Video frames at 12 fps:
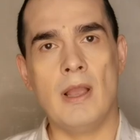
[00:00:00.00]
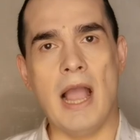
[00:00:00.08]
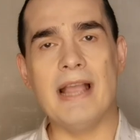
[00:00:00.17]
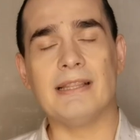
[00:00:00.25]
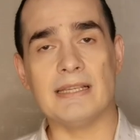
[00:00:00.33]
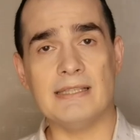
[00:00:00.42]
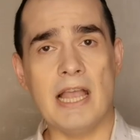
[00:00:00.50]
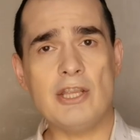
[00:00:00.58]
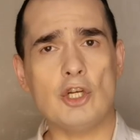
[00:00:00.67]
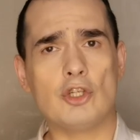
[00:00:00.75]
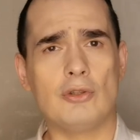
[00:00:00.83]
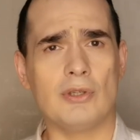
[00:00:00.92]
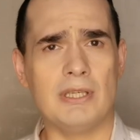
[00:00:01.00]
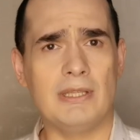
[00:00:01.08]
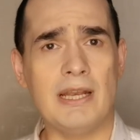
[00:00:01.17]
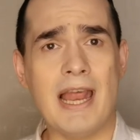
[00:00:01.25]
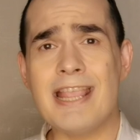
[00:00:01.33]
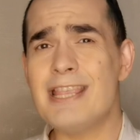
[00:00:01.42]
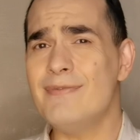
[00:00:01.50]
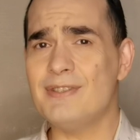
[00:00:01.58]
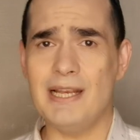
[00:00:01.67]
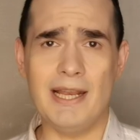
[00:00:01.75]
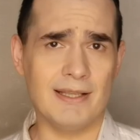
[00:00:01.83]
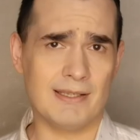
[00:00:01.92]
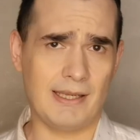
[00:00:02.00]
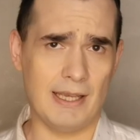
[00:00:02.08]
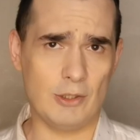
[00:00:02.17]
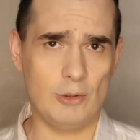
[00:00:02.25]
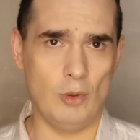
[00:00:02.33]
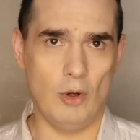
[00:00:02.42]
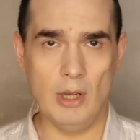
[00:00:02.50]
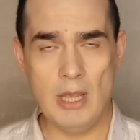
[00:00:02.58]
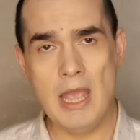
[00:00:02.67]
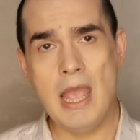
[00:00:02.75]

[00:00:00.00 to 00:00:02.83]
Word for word: А это значит, что сатана не вселенское зло,